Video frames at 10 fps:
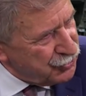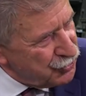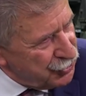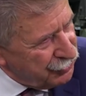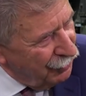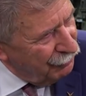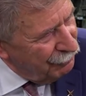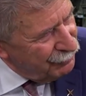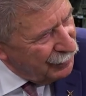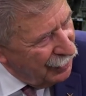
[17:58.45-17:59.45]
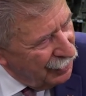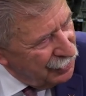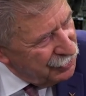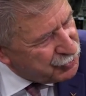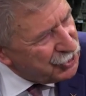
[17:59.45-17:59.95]
zużytą
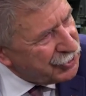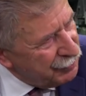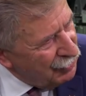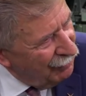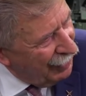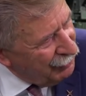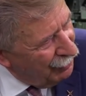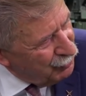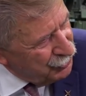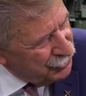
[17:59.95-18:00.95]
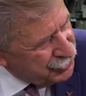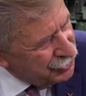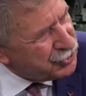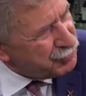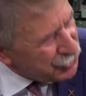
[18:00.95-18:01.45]
i przeterminowaną amunicję, czy